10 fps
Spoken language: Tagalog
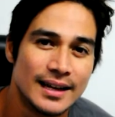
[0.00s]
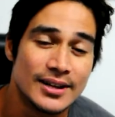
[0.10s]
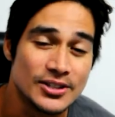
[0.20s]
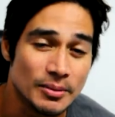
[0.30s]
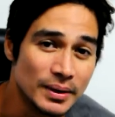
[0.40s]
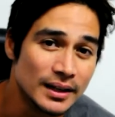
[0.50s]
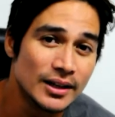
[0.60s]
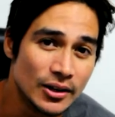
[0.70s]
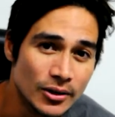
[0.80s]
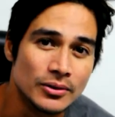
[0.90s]
Sa
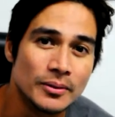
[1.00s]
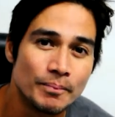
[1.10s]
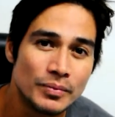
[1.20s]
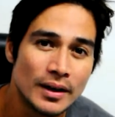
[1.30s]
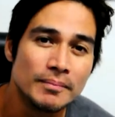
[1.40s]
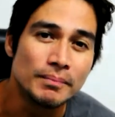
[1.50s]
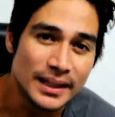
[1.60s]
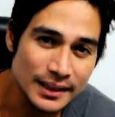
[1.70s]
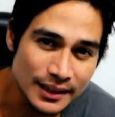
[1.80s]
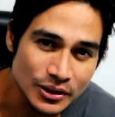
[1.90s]
BDO,
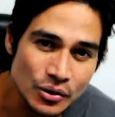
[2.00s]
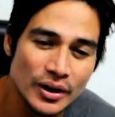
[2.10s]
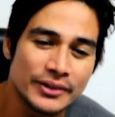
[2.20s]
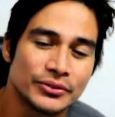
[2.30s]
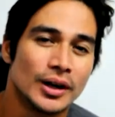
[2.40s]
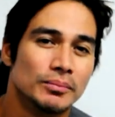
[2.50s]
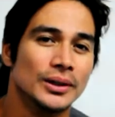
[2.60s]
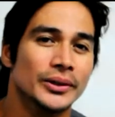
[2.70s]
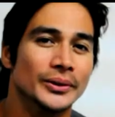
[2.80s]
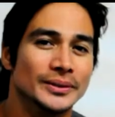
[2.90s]
Bida Dito
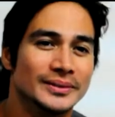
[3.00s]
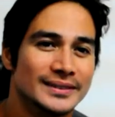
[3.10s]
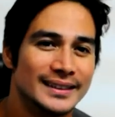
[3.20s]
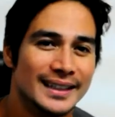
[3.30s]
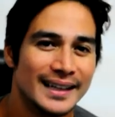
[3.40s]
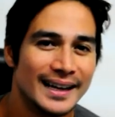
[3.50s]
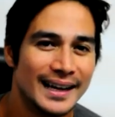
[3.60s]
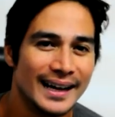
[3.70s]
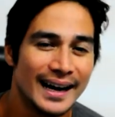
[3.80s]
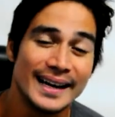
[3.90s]
OFW.
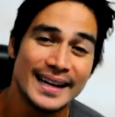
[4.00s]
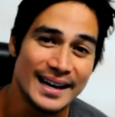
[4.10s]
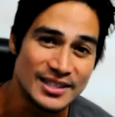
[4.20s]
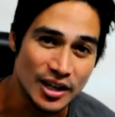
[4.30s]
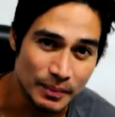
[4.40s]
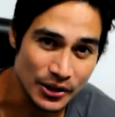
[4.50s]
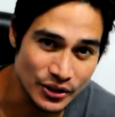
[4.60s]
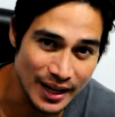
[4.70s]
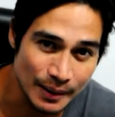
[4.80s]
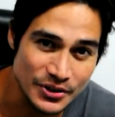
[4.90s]
Kaya ang serbisyo
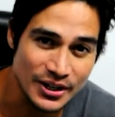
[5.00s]
namin